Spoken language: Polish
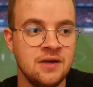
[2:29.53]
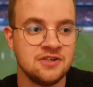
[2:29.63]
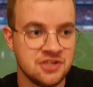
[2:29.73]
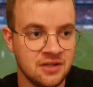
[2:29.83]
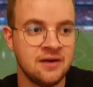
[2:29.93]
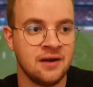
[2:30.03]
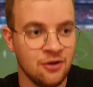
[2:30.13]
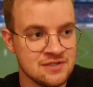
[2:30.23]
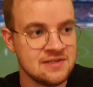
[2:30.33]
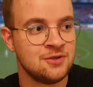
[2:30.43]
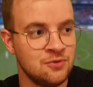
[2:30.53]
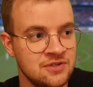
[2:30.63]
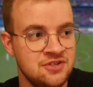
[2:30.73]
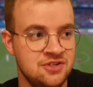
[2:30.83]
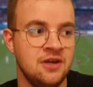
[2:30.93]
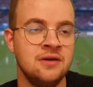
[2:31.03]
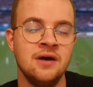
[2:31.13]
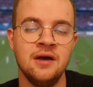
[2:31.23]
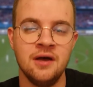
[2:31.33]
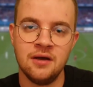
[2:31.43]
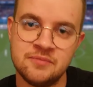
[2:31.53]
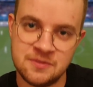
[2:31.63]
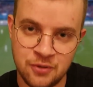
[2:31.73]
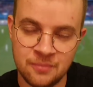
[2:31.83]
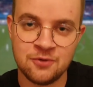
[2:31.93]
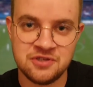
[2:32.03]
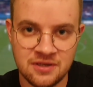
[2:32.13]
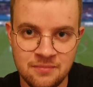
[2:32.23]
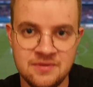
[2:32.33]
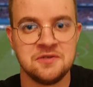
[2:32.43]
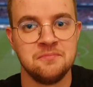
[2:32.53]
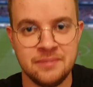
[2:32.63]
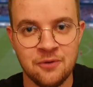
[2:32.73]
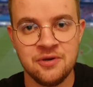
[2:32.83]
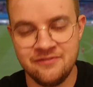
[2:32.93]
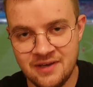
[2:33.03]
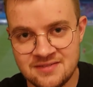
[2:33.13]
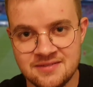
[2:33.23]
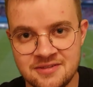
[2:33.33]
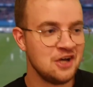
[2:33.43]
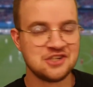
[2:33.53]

Żana Carlosa, który dzisiaj przypomniał się kibicom Białej Gwiazdy.